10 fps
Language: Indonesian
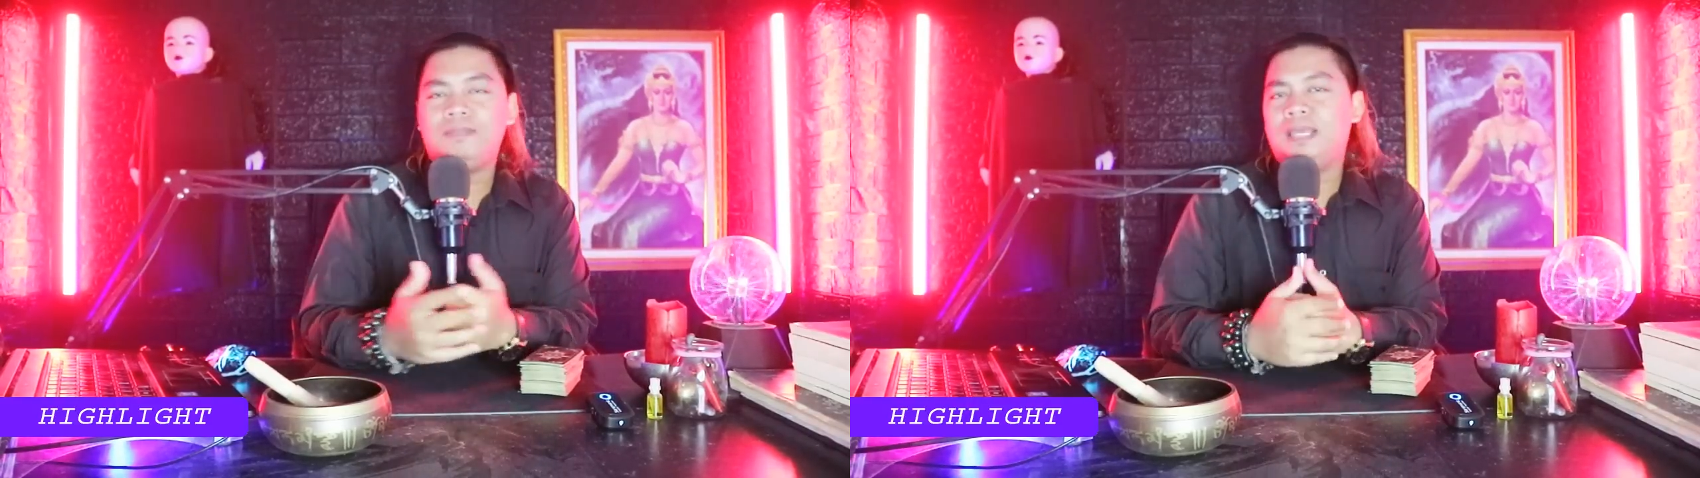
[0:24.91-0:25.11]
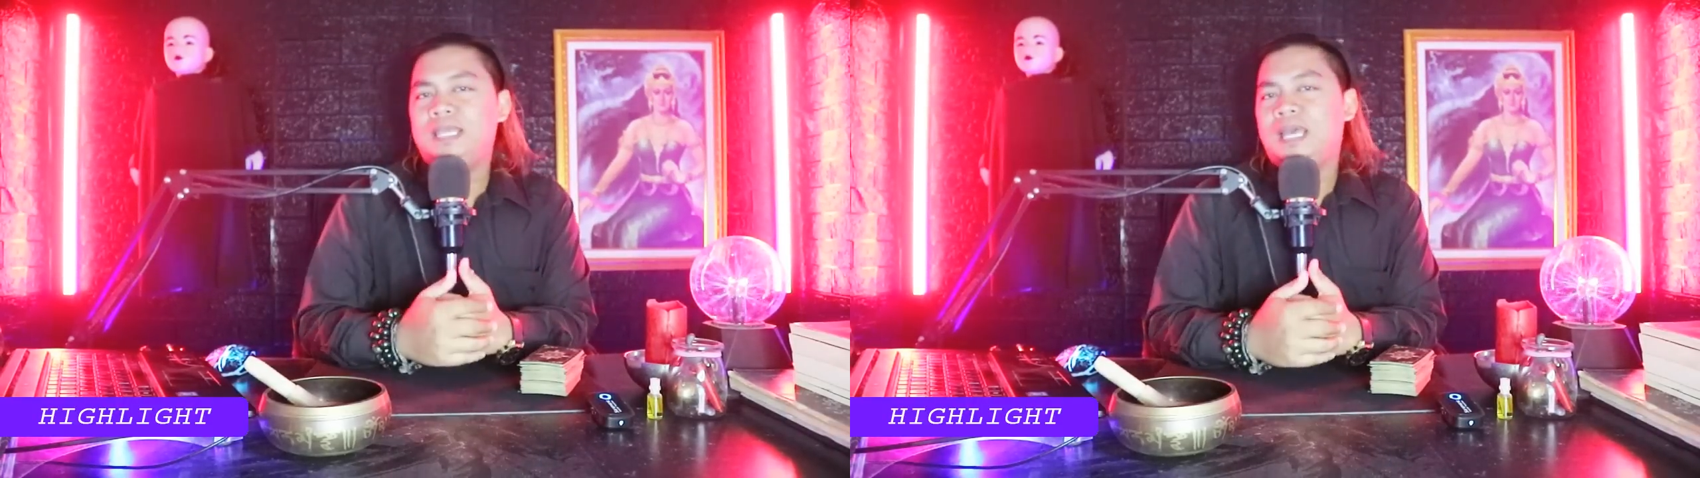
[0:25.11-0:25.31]

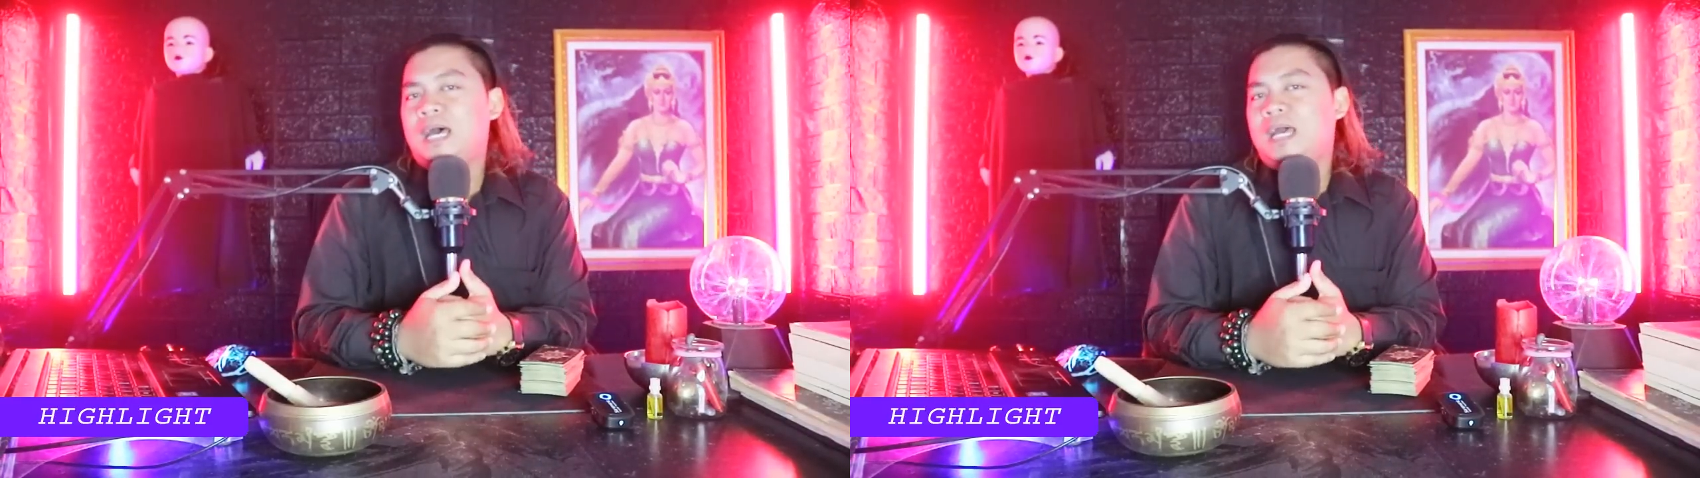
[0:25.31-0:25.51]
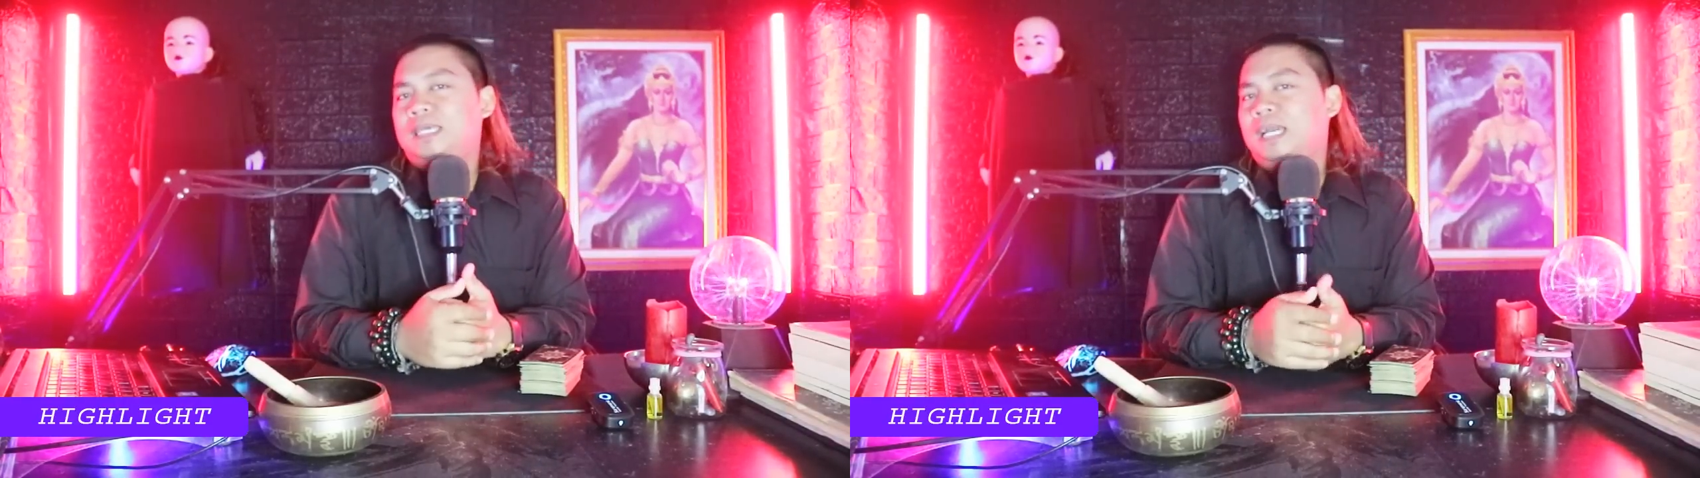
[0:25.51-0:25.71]

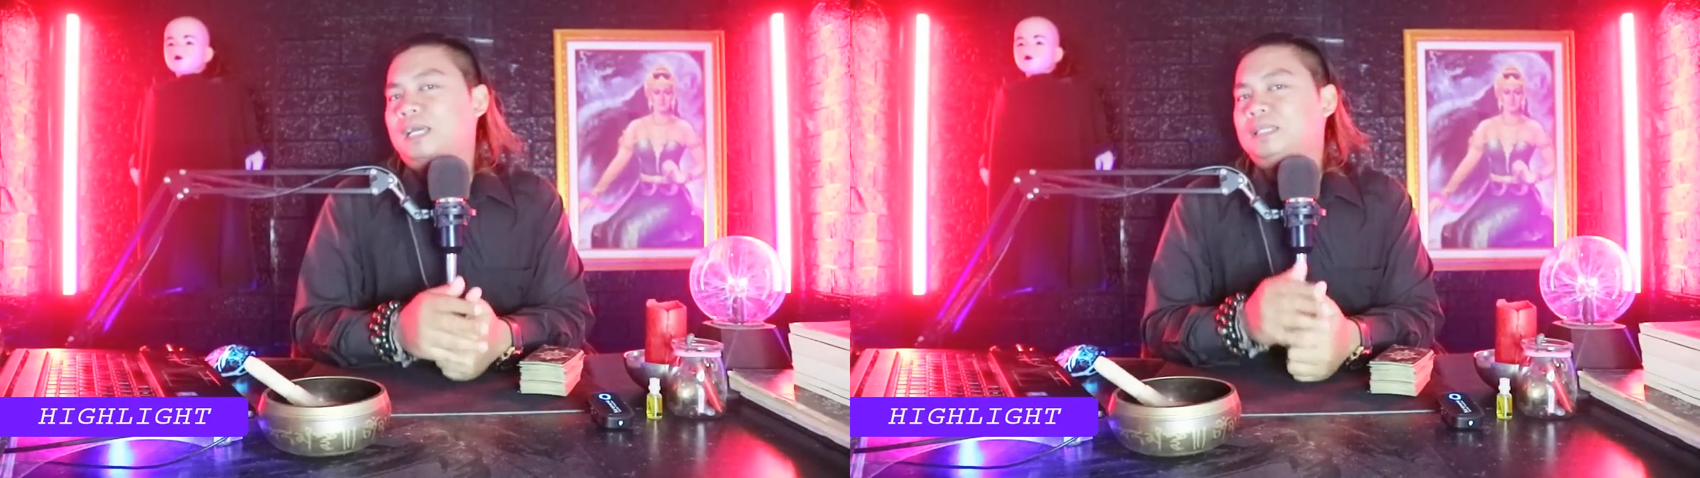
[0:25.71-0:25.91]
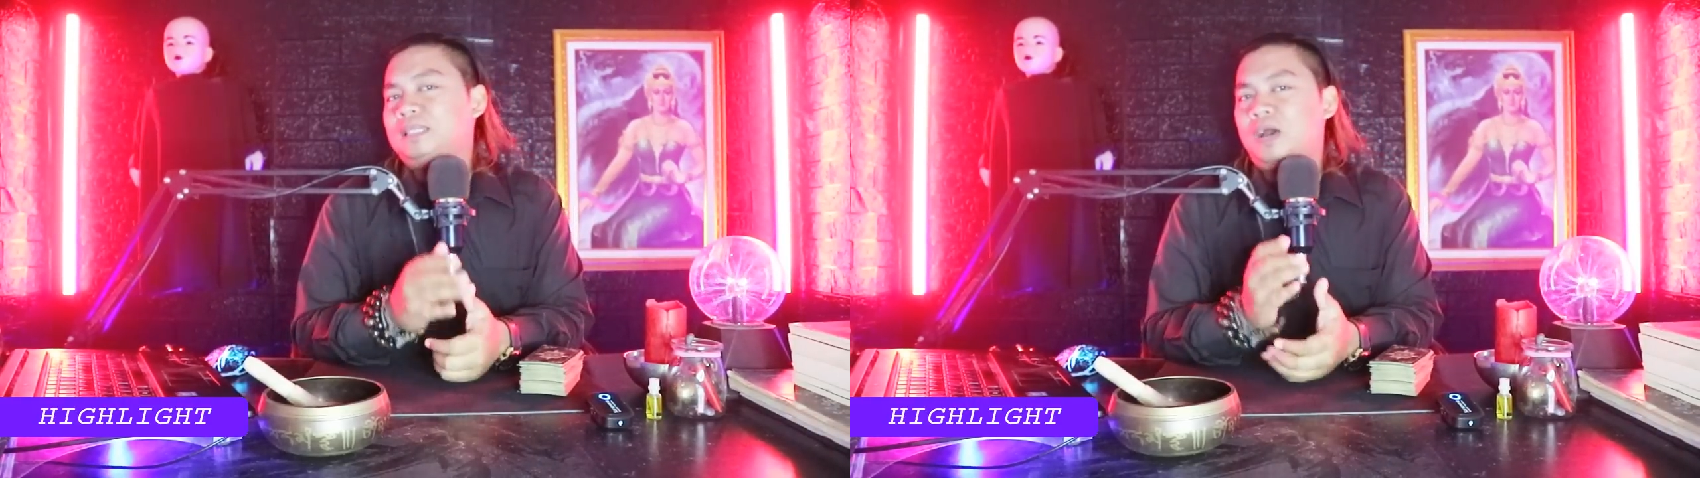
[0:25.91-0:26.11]
media yang
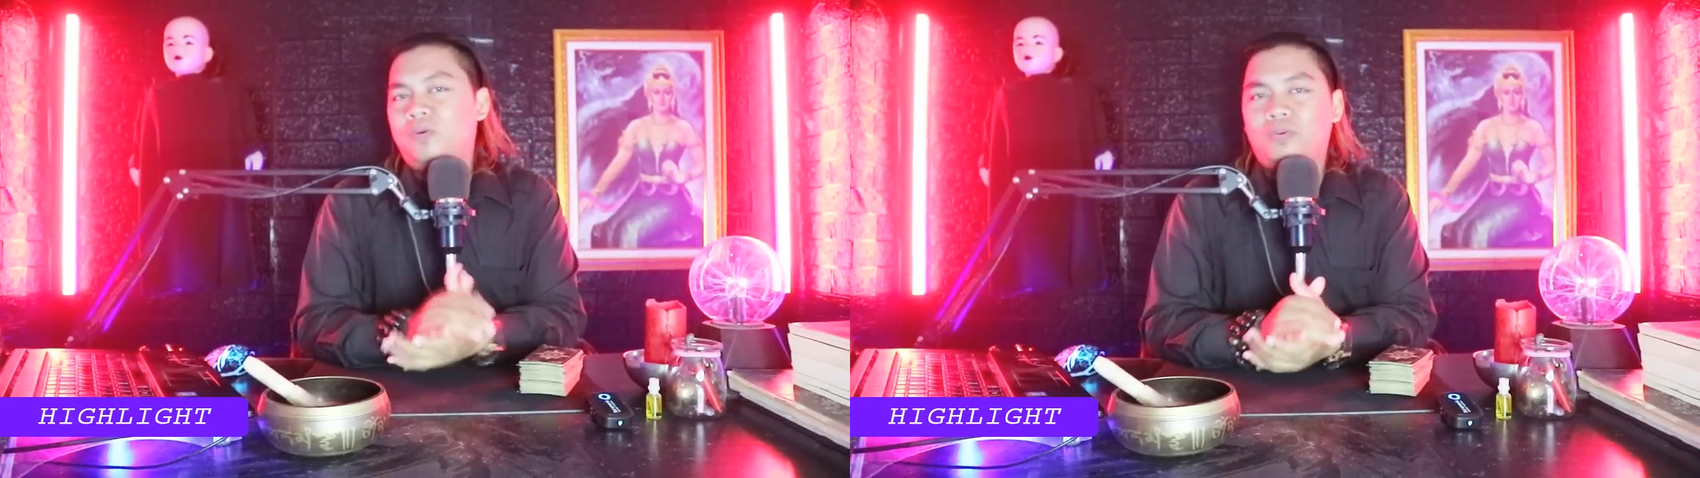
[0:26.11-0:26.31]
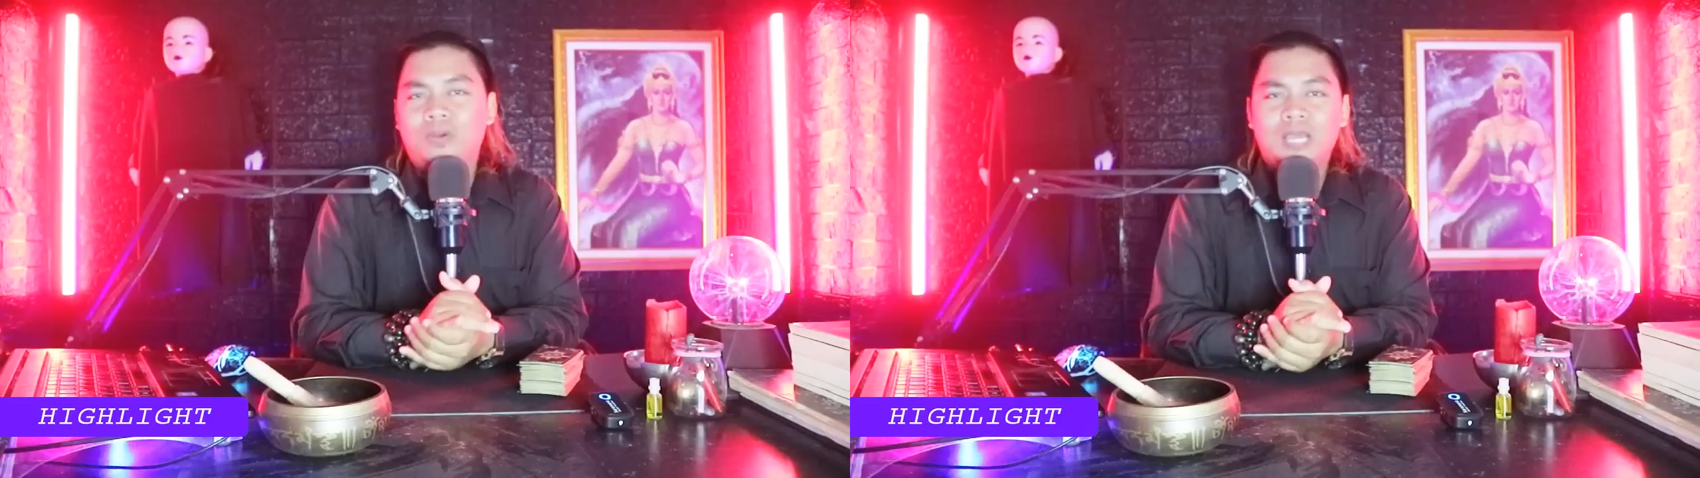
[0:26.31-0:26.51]
kita
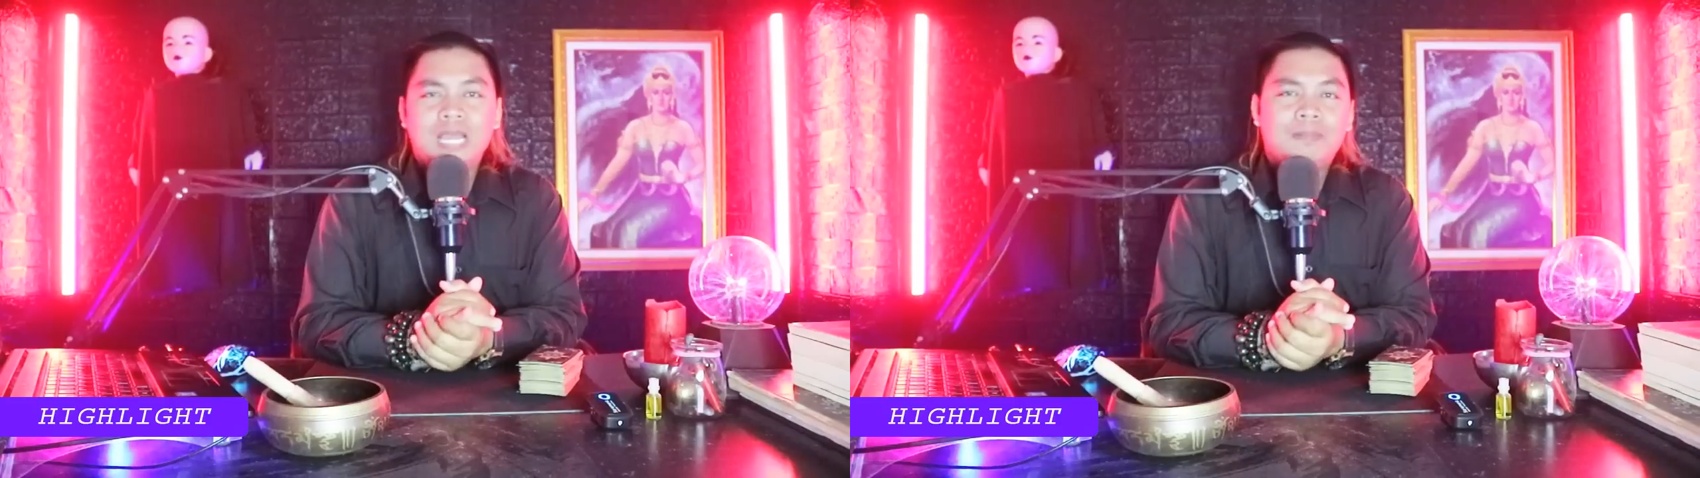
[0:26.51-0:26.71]
tahu